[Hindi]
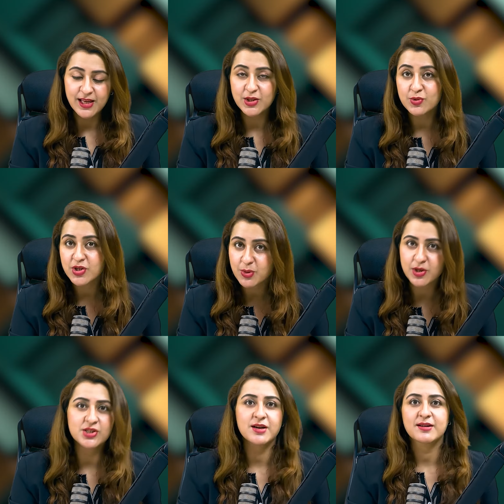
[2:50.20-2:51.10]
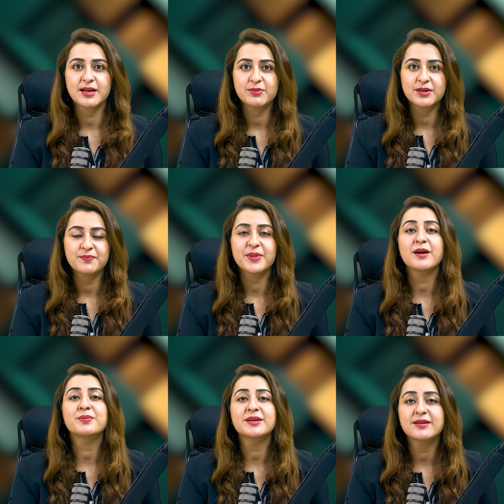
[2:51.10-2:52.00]
एक दूसरे को अच्छा टाइम दें
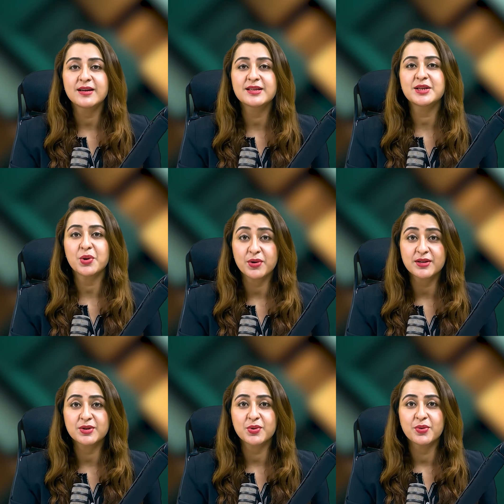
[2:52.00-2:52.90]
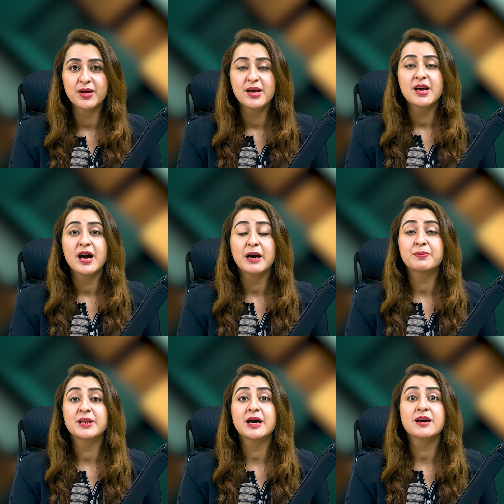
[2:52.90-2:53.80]
अपने घर की औरत को
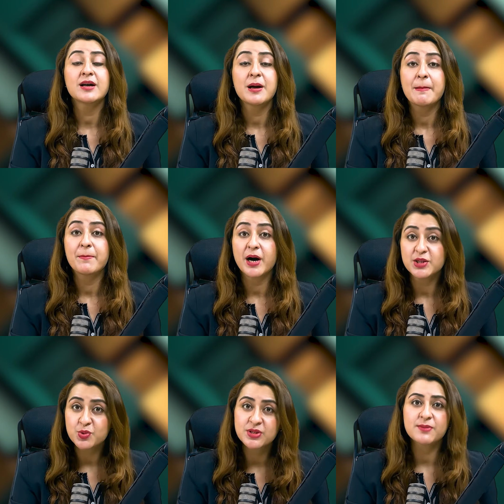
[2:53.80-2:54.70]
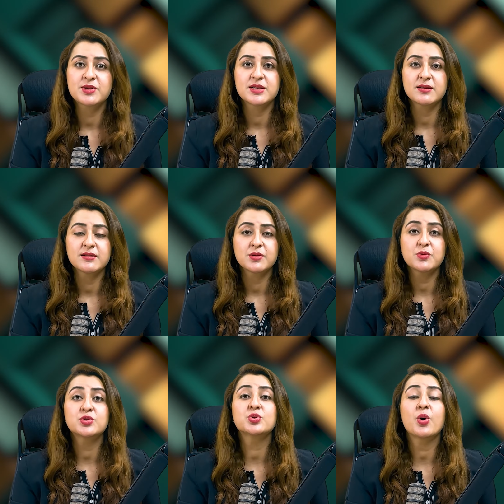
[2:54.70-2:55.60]
अपना बाजू समझें
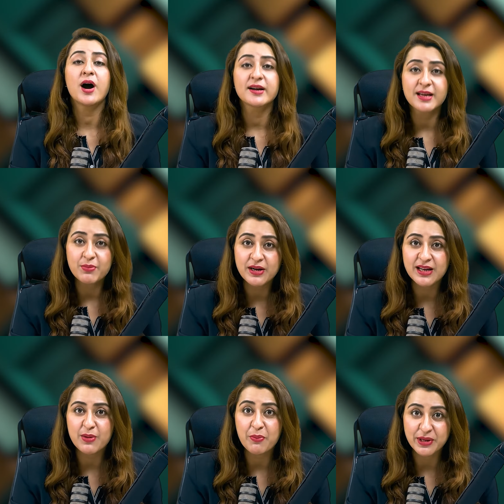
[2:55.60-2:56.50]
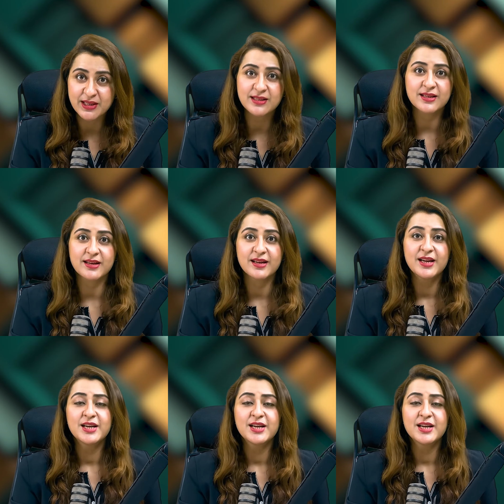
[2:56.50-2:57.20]
उसको आगे बढ़ने में मदद करें